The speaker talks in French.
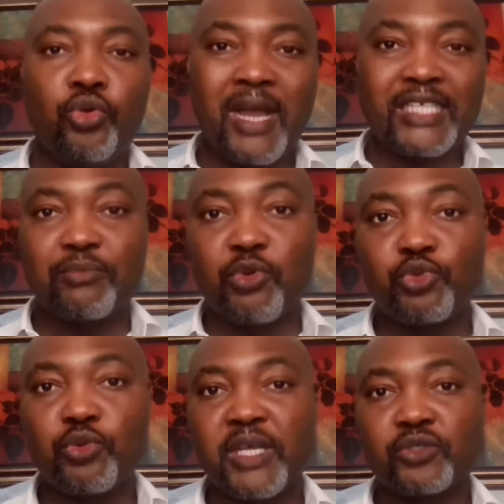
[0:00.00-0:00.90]
le
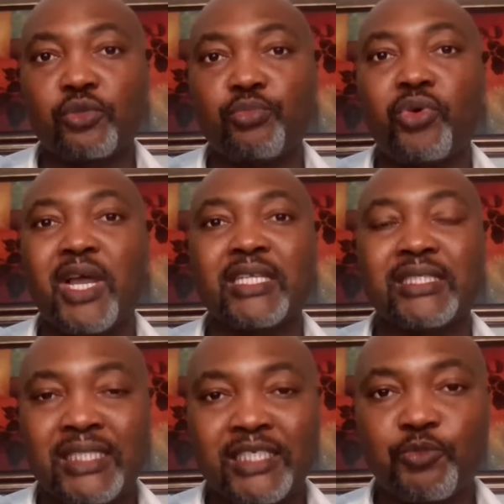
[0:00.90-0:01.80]
maximum de personnes pourra
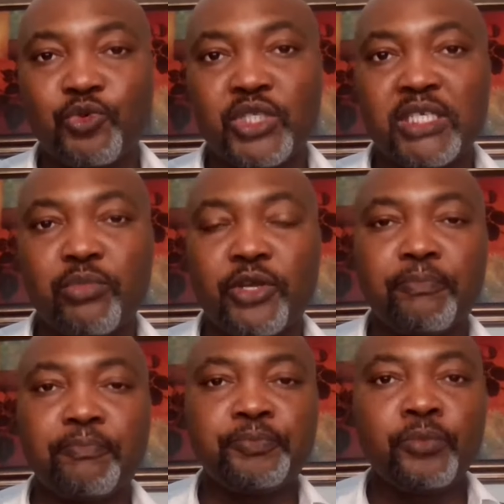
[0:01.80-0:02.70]
être disponible.